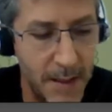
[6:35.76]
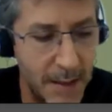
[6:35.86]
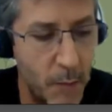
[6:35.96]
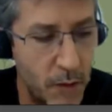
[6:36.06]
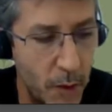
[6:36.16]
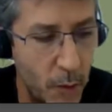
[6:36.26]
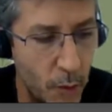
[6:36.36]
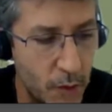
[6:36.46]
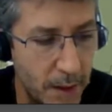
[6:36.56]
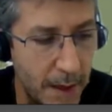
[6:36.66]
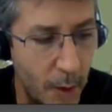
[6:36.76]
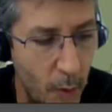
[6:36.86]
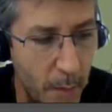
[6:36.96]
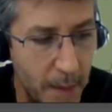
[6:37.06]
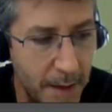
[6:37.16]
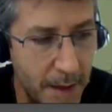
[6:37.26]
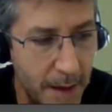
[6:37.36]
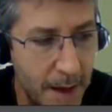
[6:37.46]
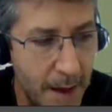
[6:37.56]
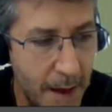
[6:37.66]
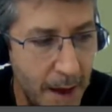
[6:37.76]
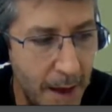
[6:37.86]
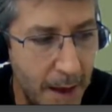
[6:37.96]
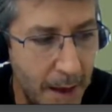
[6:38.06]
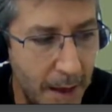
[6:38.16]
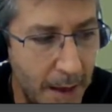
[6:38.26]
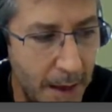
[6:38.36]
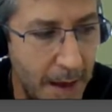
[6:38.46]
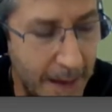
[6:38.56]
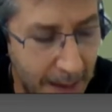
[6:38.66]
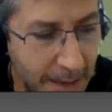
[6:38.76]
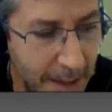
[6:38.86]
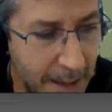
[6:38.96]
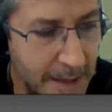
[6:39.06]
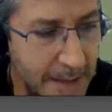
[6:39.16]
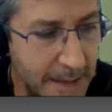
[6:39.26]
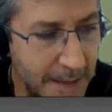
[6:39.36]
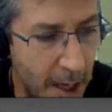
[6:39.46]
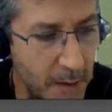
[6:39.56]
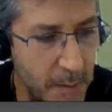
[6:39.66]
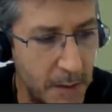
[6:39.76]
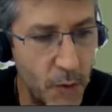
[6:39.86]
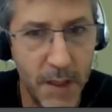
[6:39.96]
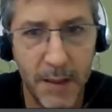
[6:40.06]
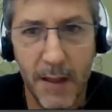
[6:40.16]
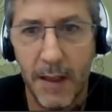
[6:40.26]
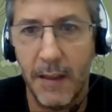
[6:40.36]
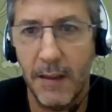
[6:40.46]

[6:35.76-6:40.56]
y estamos seguros de que gradualmente la gente es cada vez más consciente de que